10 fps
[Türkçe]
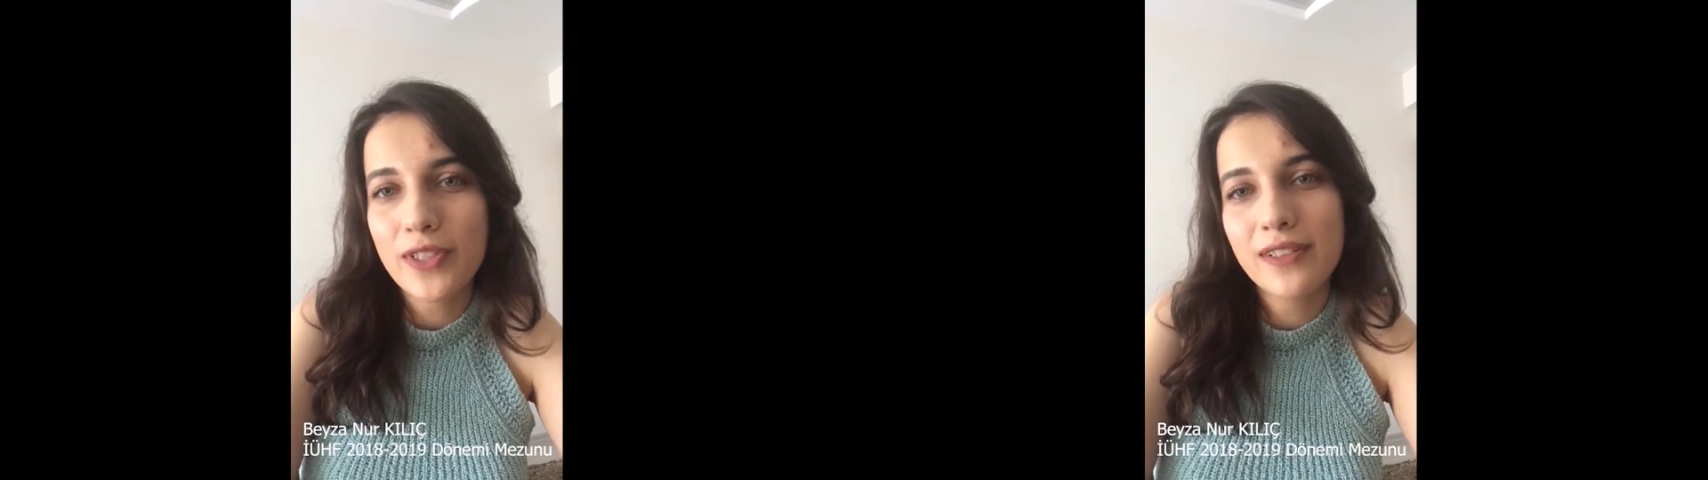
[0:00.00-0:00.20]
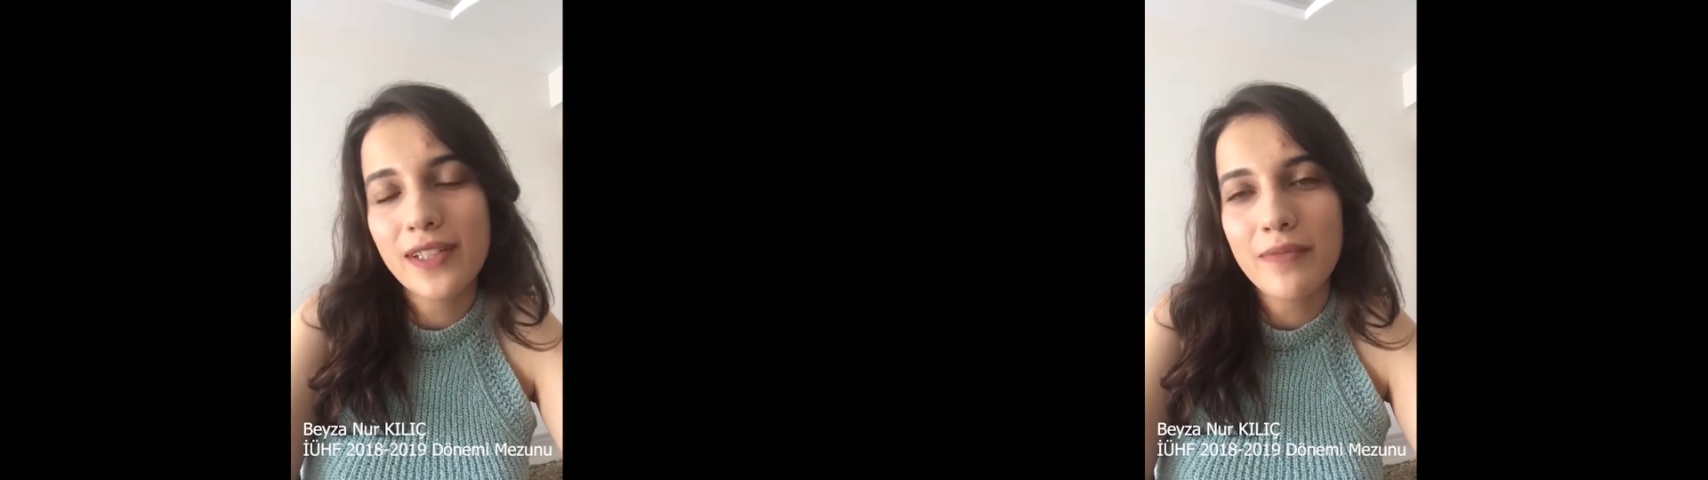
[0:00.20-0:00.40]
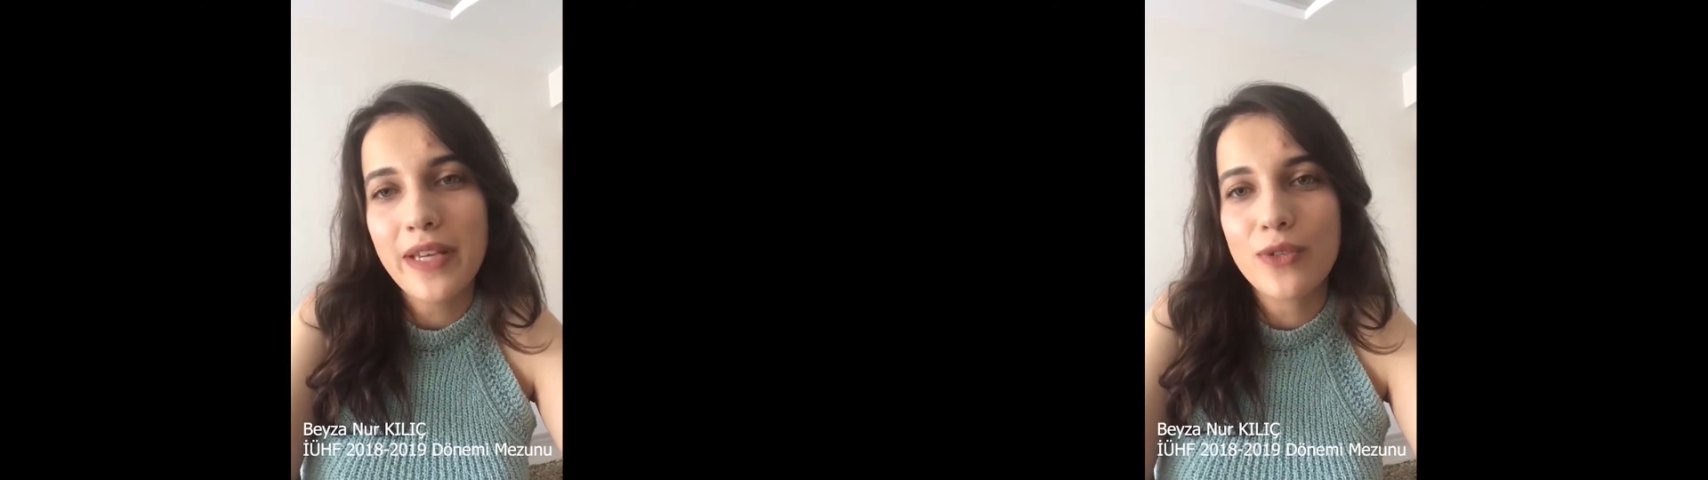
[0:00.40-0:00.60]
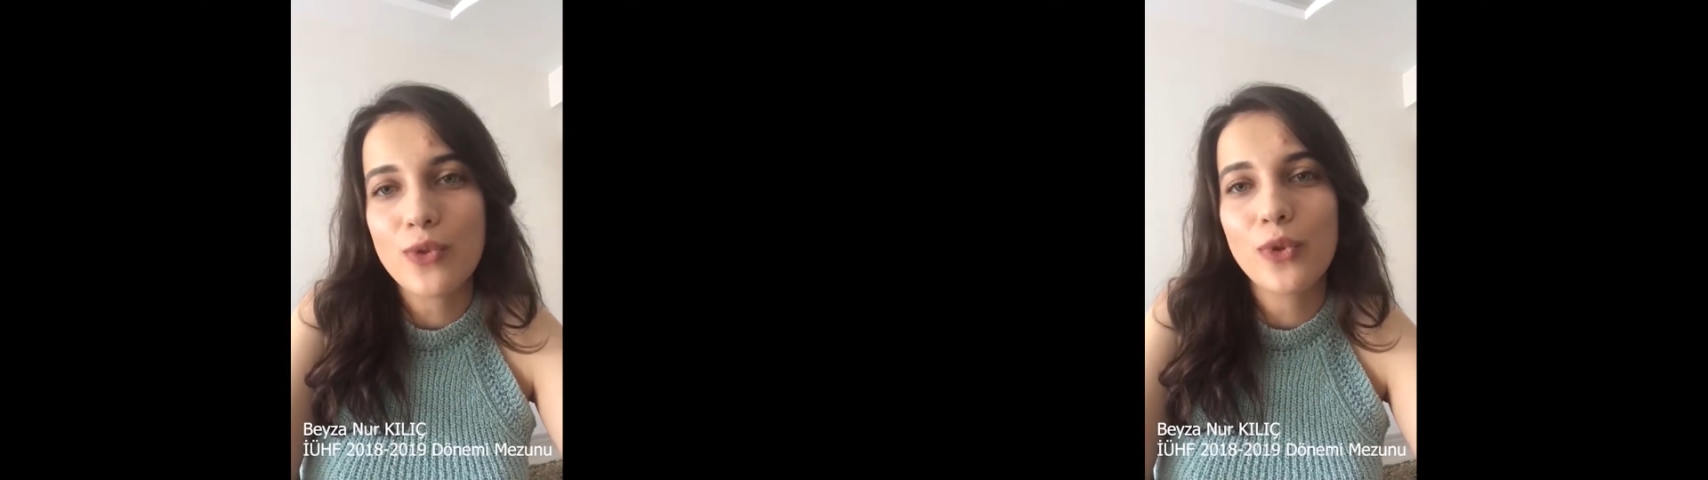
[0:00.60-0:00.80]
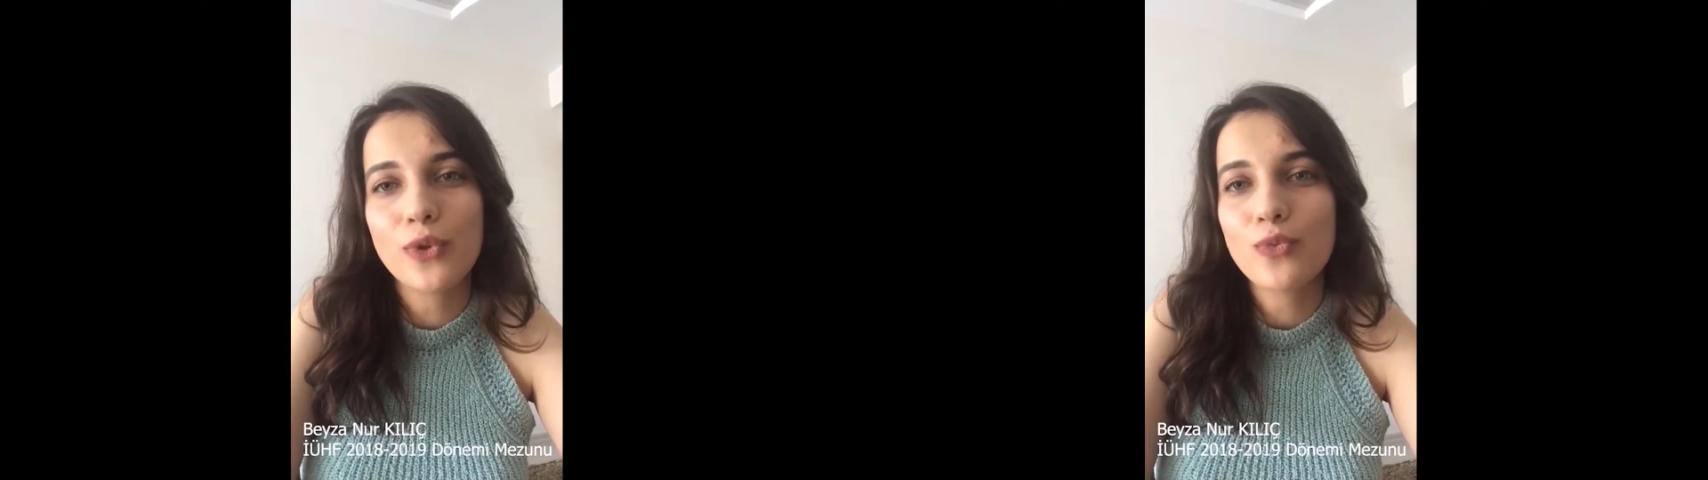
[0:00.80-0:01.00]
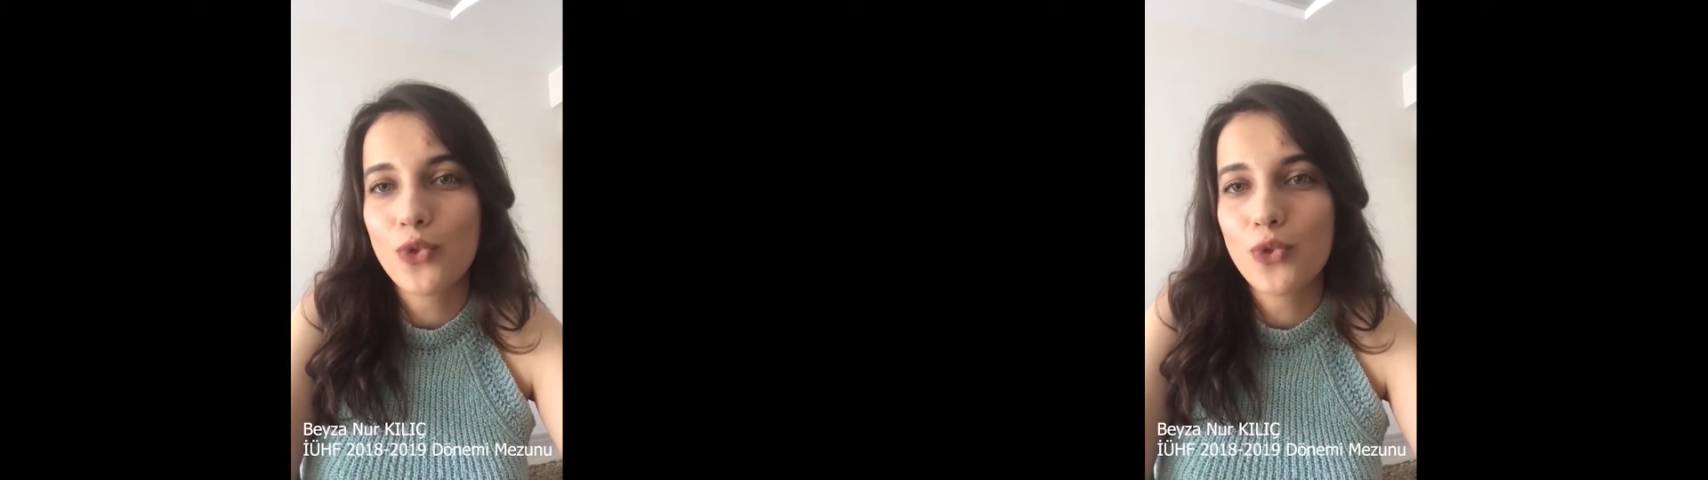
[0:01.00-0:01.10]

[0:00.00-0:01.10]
yılında mezun oldum.